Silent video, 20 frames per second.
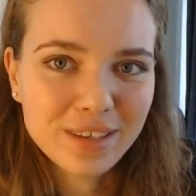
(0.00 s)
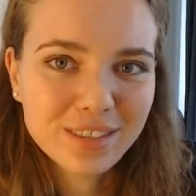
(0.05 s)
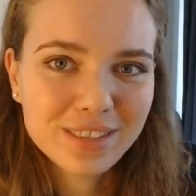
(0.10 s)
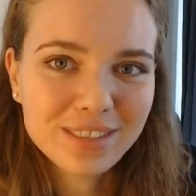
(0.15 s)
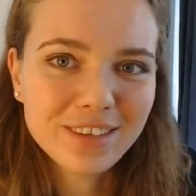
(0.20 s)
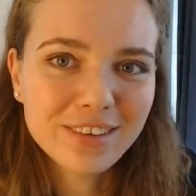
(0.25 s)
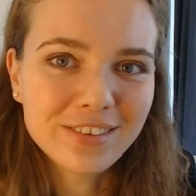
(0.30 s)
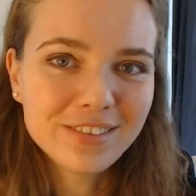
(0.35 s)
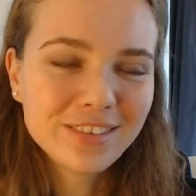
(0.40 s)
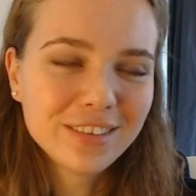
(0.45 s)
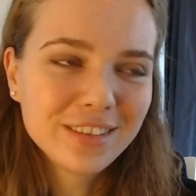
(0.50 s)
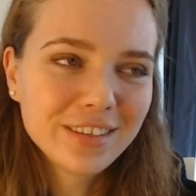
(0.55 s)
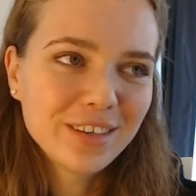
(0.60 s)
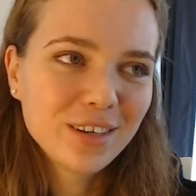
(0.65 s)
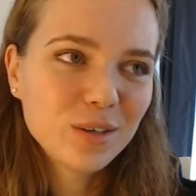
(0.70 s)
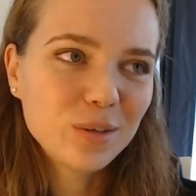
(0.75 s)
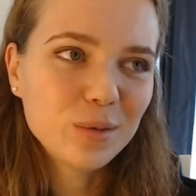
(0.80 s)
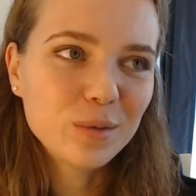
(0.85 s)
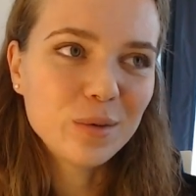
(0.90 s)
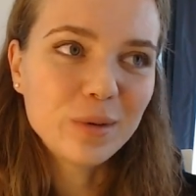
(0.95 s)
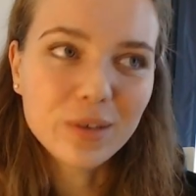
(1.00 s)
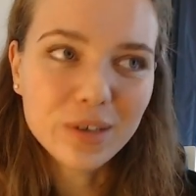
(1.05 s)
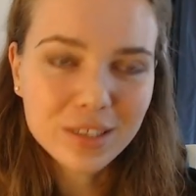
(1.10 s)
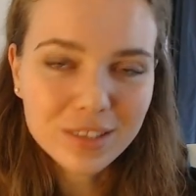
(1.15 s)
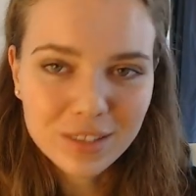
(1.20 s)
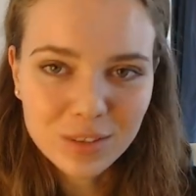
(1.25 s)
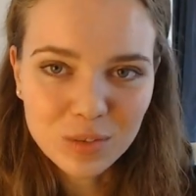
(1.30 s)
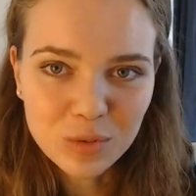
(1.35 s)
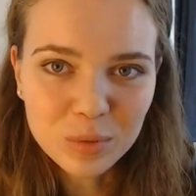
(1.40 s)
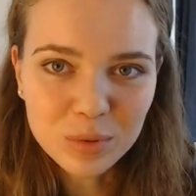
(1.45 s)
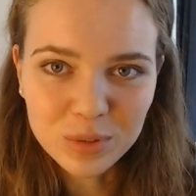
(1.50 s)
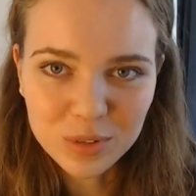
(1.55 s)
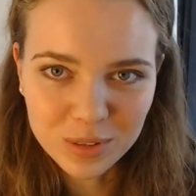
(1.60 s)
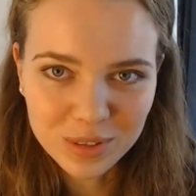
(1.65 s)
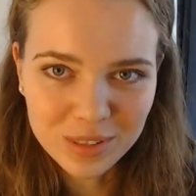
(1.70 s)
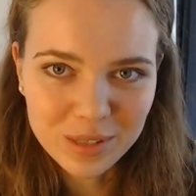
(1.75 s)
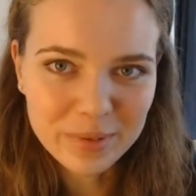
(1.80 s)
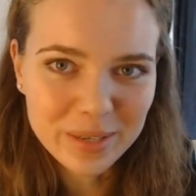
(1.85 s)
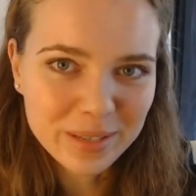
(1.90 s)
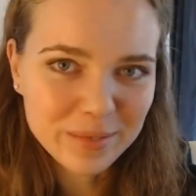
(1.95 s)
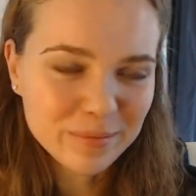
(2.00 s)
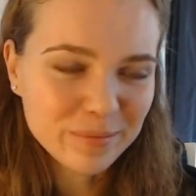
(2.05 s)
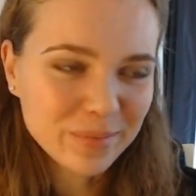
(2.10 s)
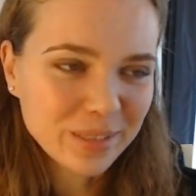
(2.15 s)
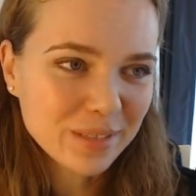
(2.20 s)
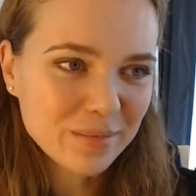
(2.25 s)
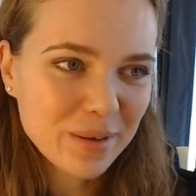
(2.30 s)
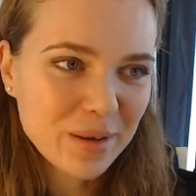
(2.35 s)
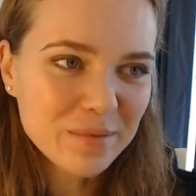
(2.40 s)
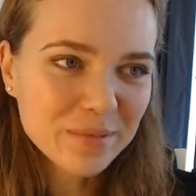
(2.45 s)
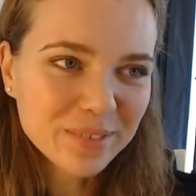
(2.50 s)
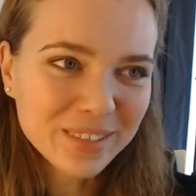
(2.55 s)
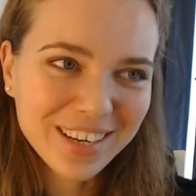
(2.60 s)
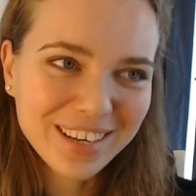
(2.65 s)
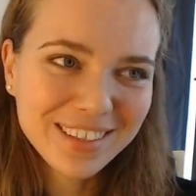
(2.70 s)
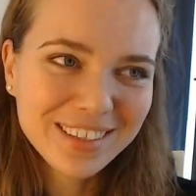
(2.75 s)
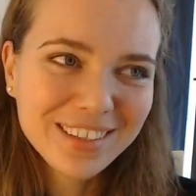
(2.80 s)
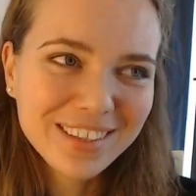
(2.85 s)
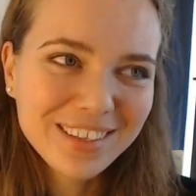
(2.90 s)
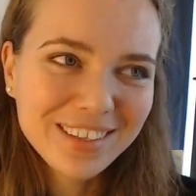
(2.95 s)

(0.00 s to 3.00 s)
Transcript: assez grand ou alors assez souple, je ne sais pas, mais c'est pas mon cas.